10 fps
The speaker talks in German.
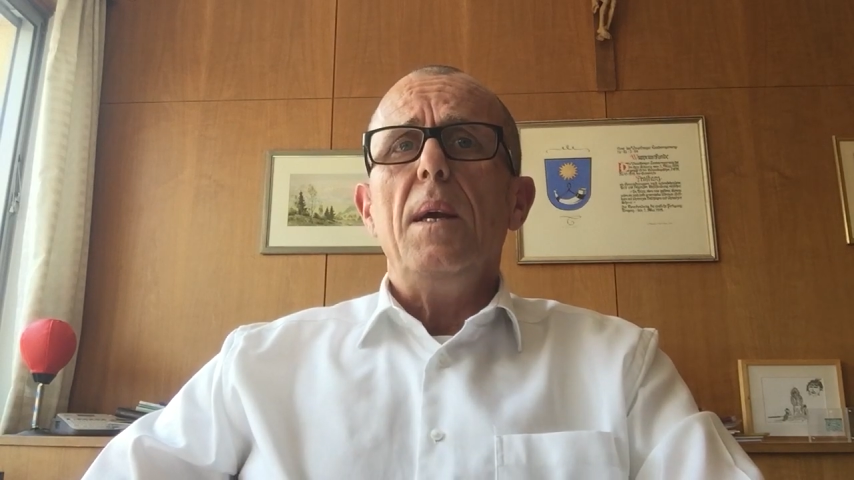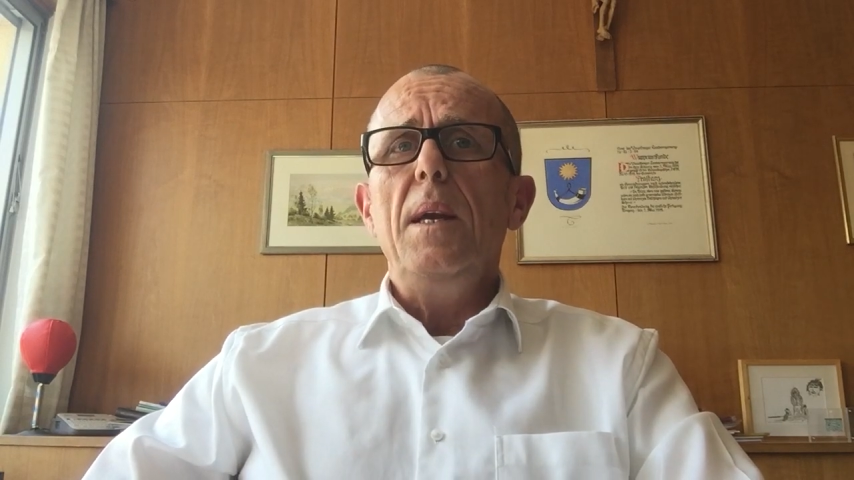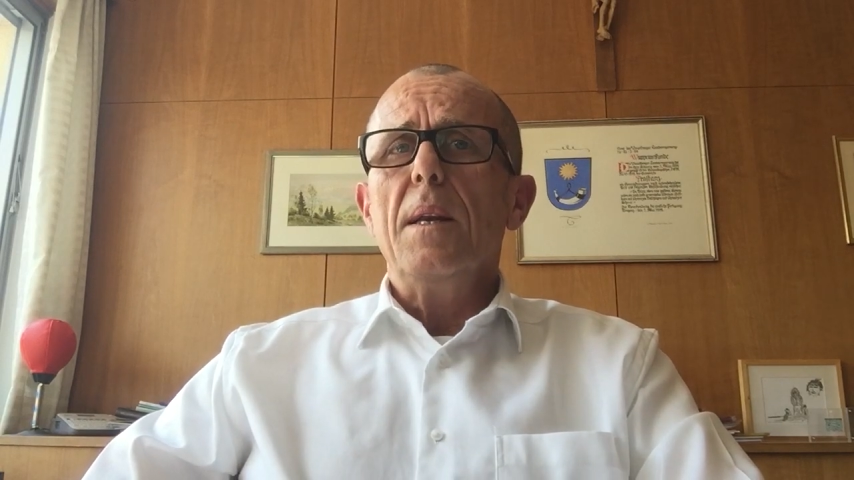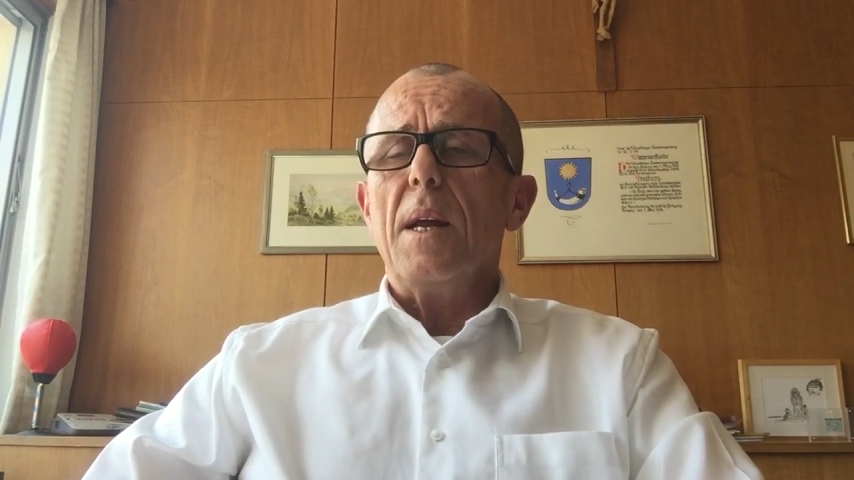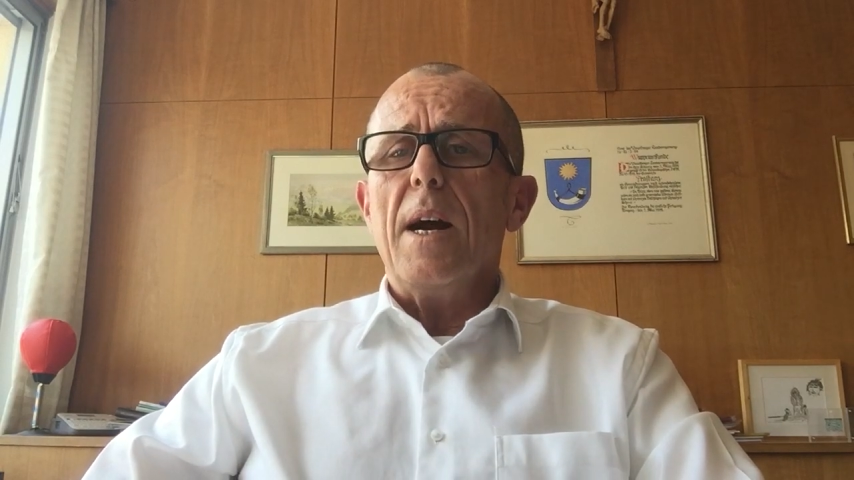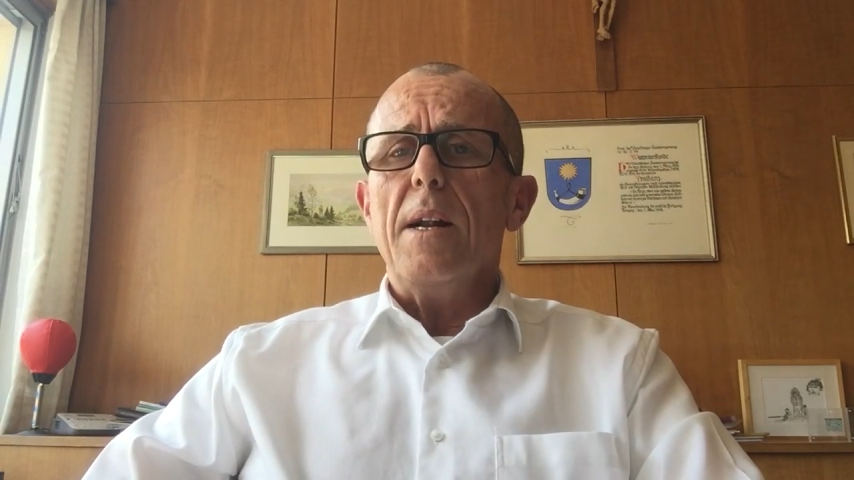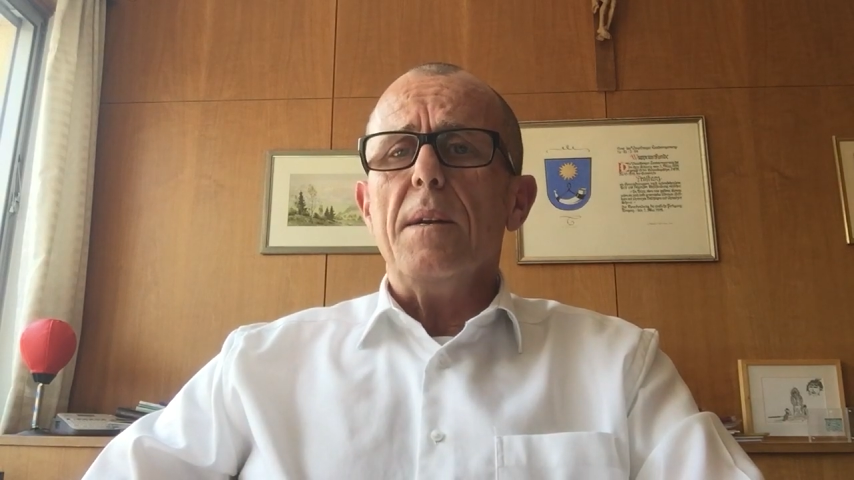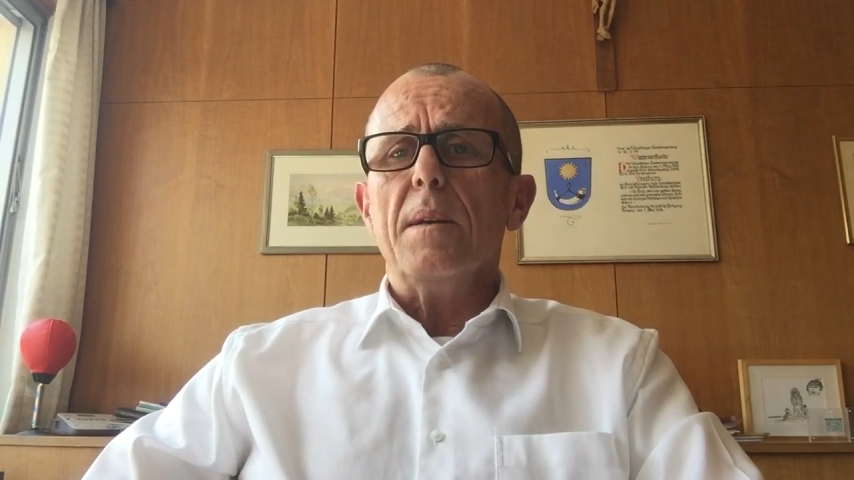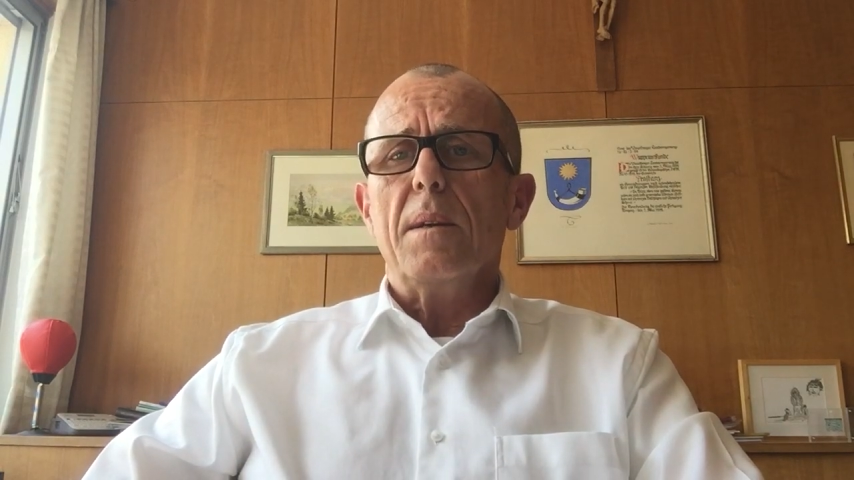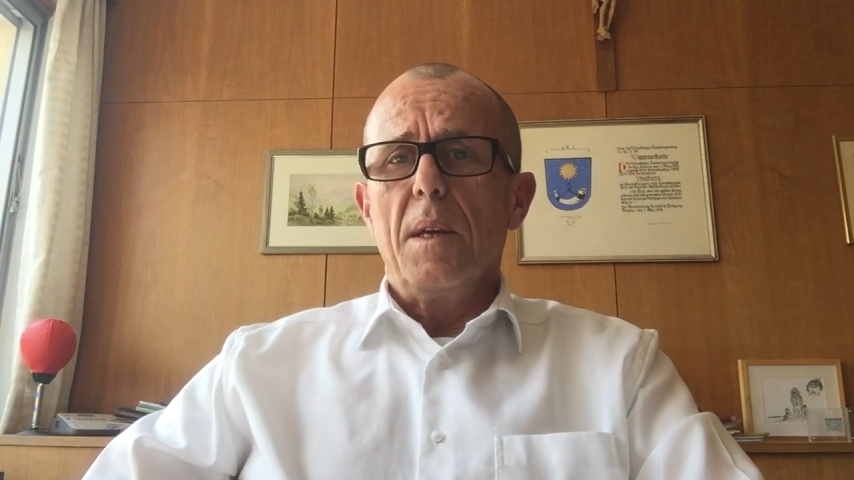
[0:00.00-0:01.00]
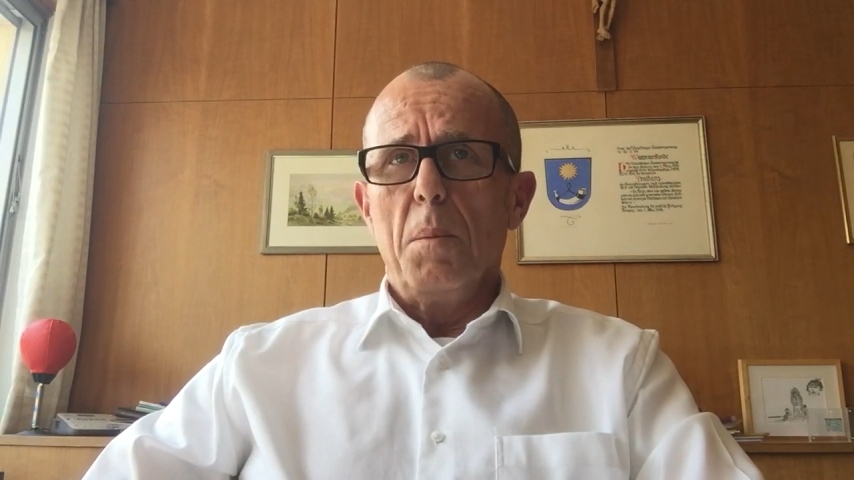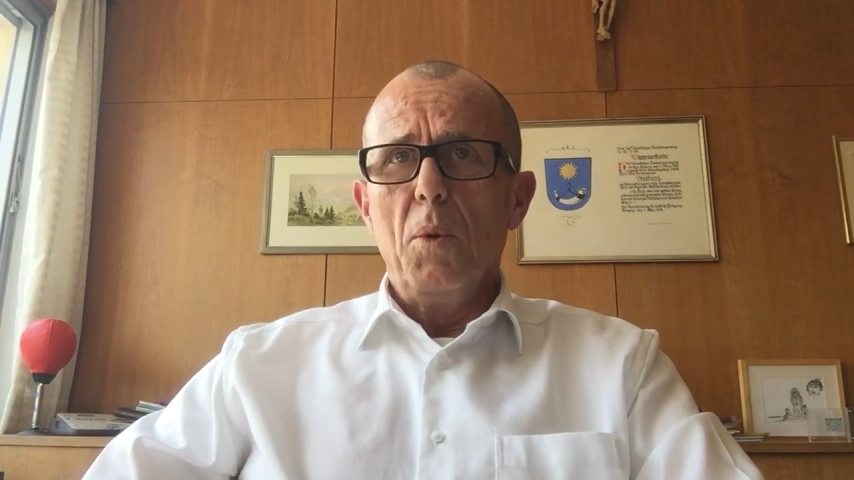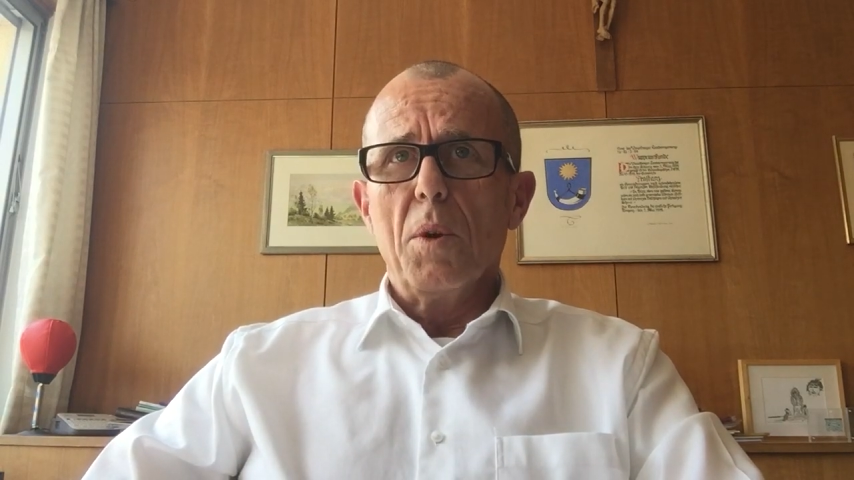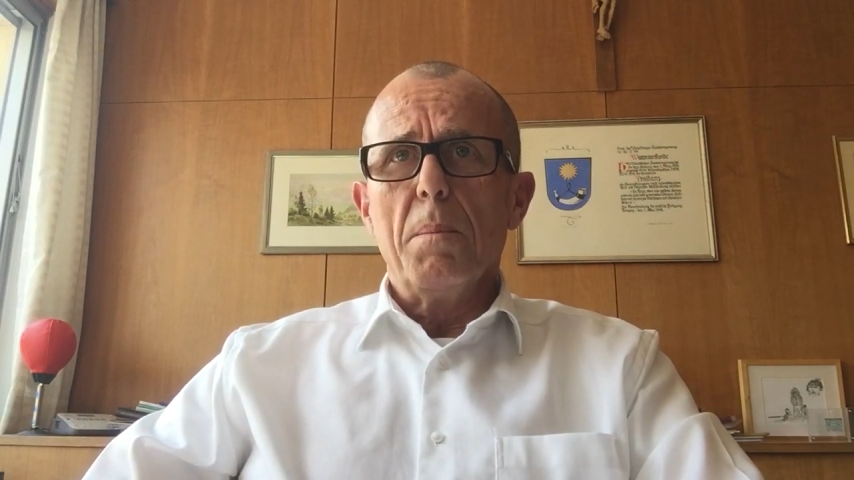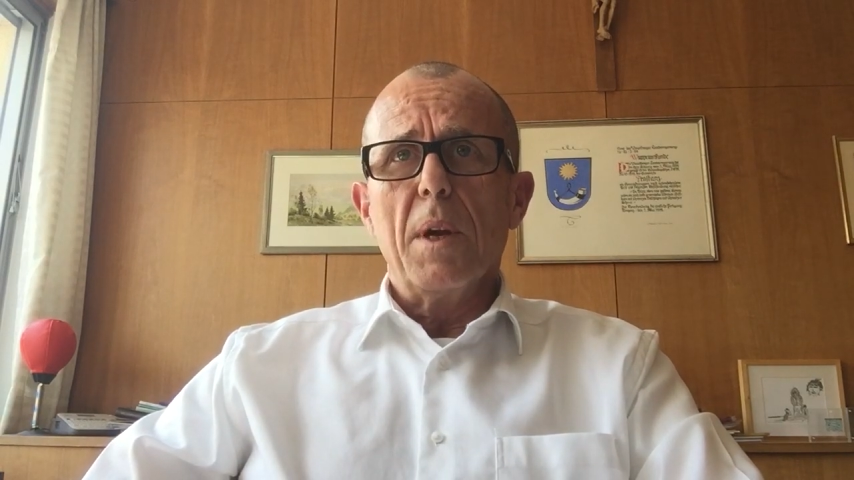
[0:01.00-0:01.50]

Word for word: Ihnen allen gebührt